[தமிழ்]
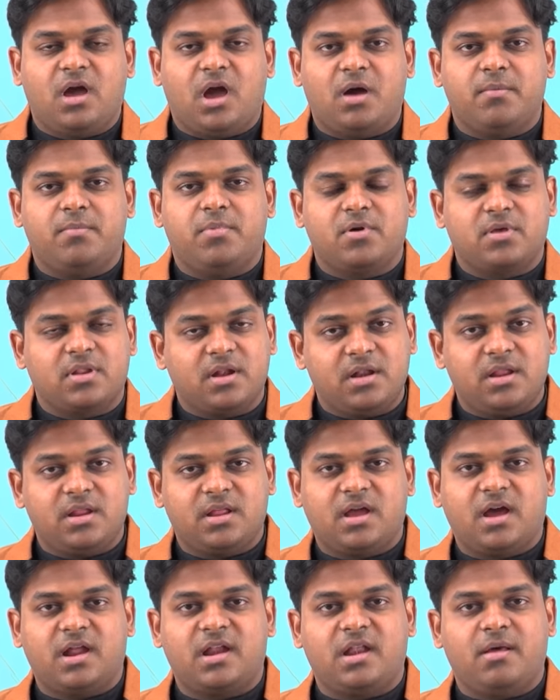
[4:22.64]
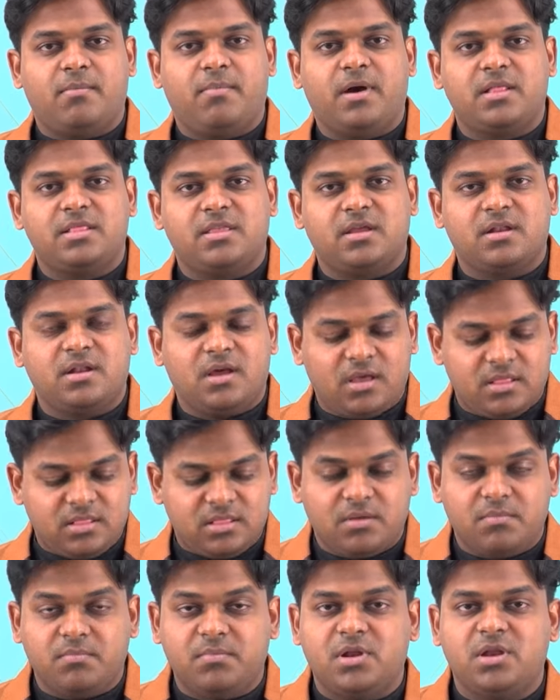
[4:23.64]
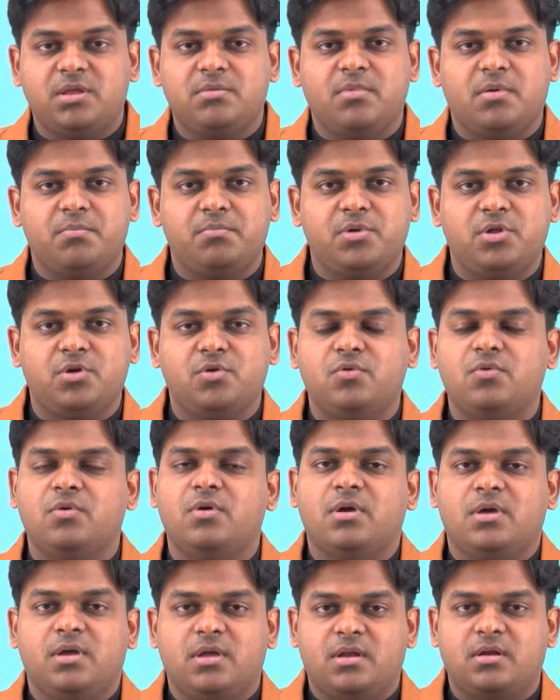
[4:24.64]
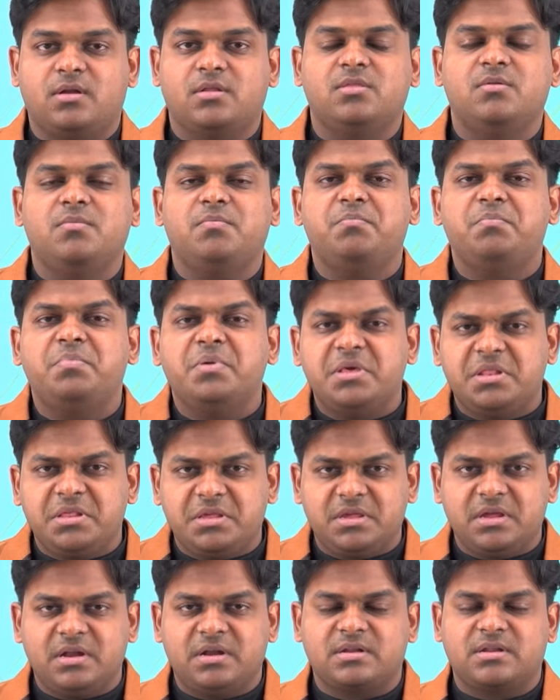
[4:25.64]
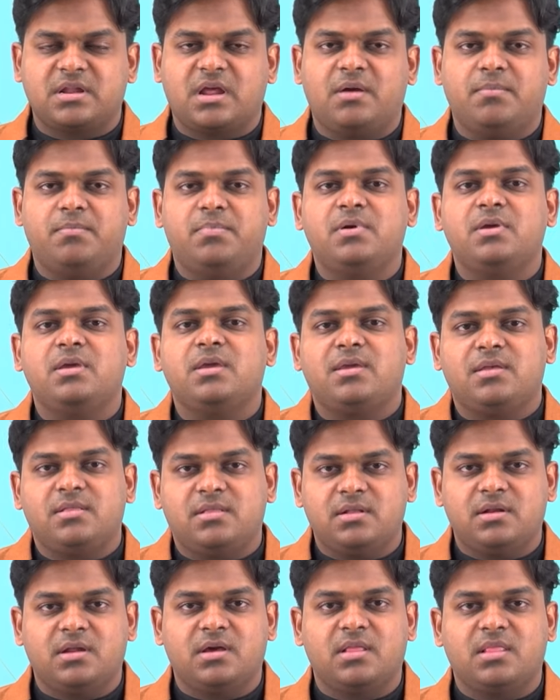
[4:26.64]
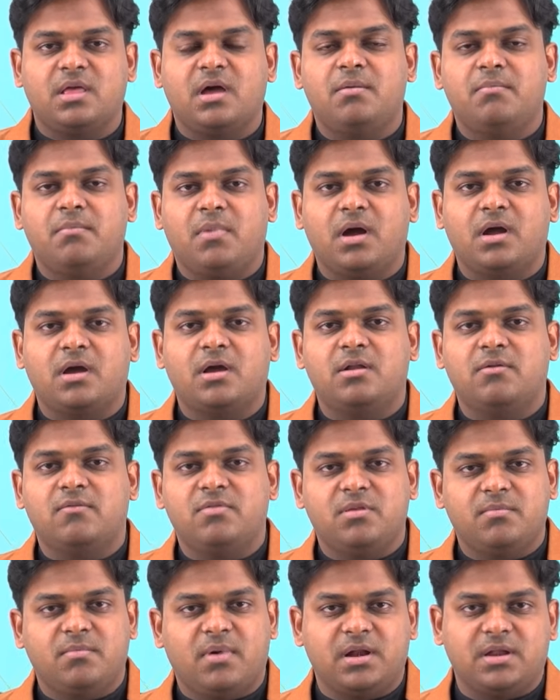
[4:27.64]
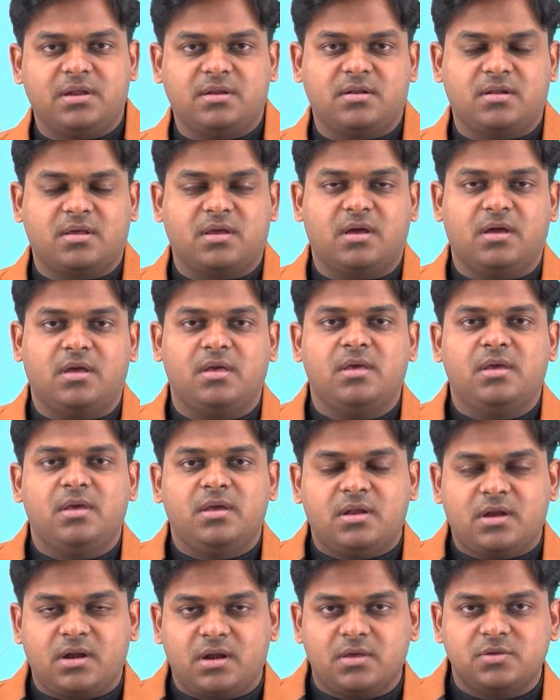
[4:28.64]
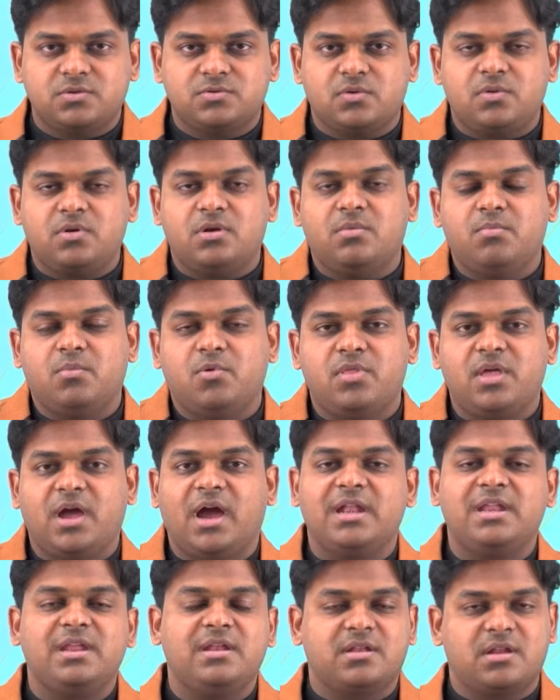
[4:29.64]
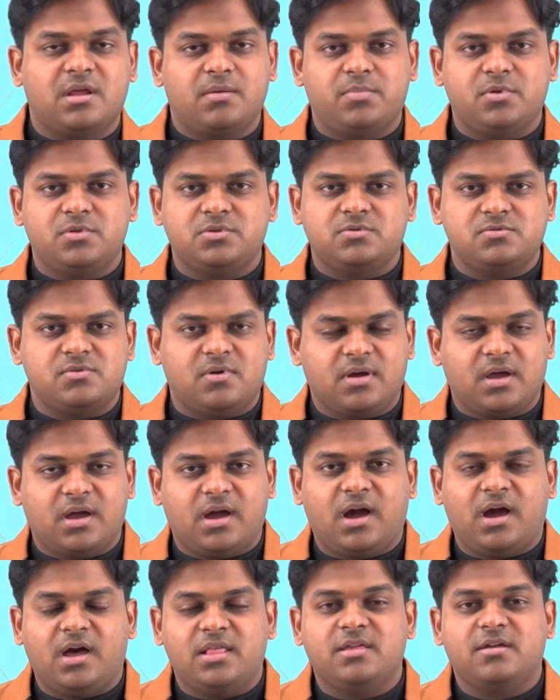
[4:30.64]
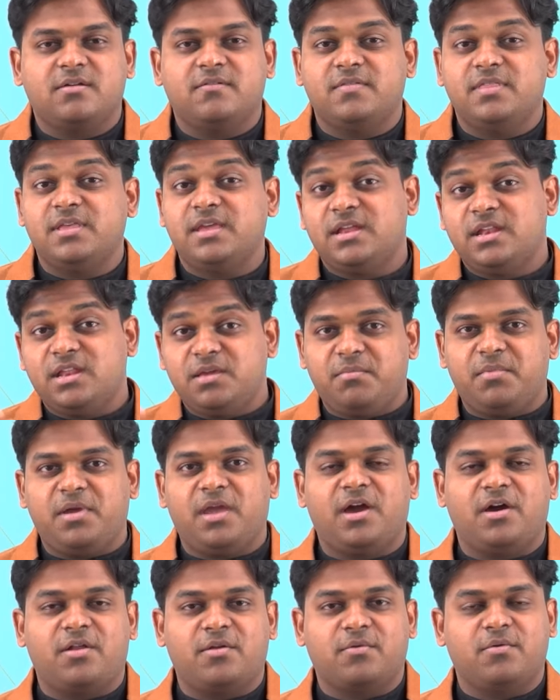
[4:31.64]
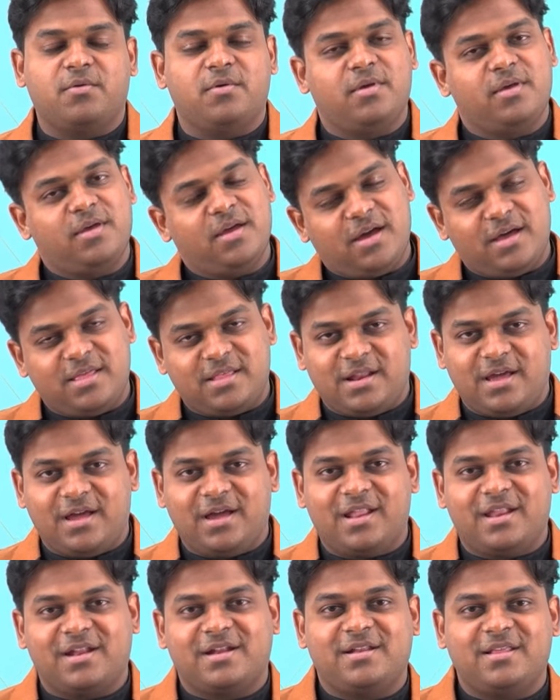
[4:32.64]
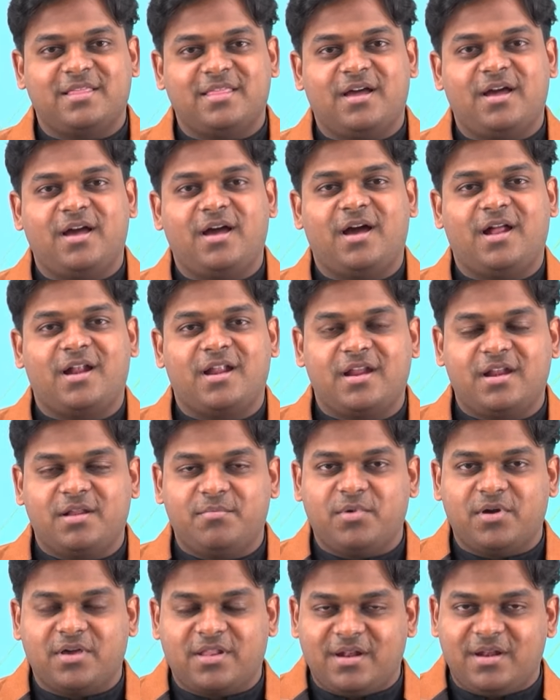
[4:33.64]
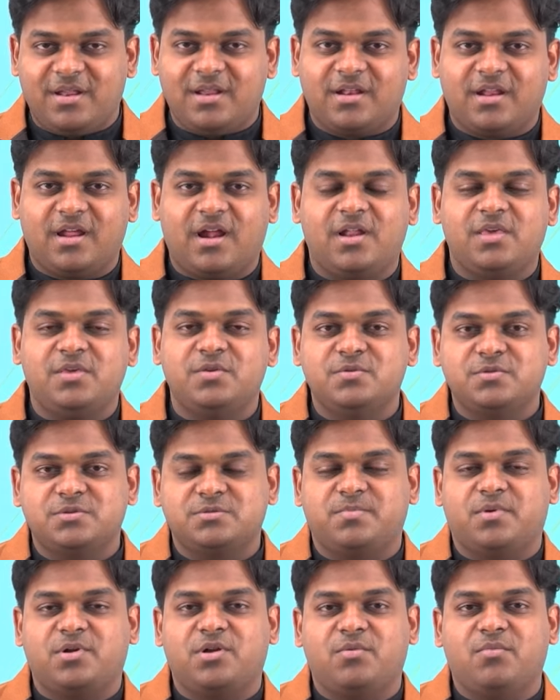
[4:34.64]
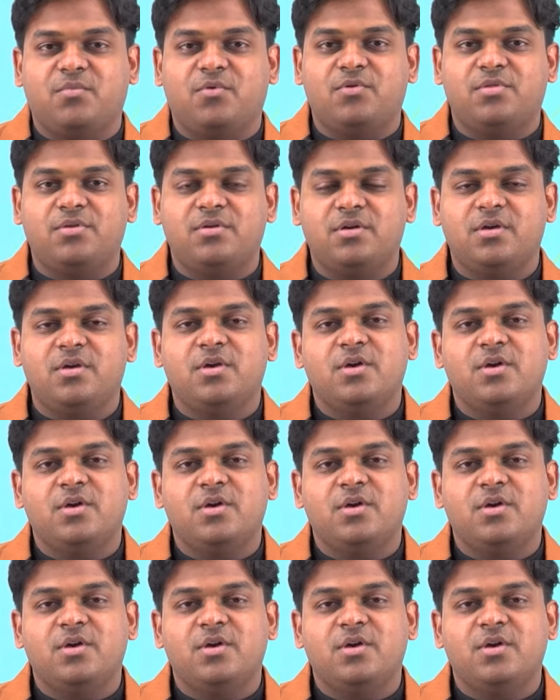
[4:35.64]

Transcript: அப்போ கிரெடிட் கார்டில் பார்த்தீங்கன்னா இந்த மினிமம் டியூன்றது பெரிய ட்ராப்பு இதில் தான் மக்கள் வந்து மாட்டிகிட்ருக்காங்க ஏன்னா சொல்லும் போது ஹனி ட்ராப்புன்னு சொல்லுவாங்க காதுக்கு வந்து இனிமையாக இருக்கும் அதெல்லாம் கரெக்டு தான் ஆனால் நம்ம கிரெடிட் கார்டை யூஸ் பண்ணும் போது